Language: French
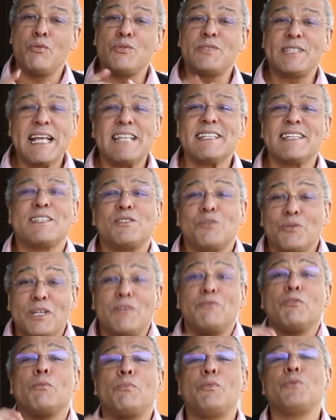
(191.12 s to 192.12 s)
Pour celles et ceux
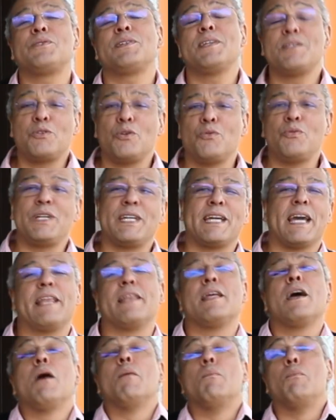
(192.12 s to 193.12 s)
qui vont bosser ce week-end,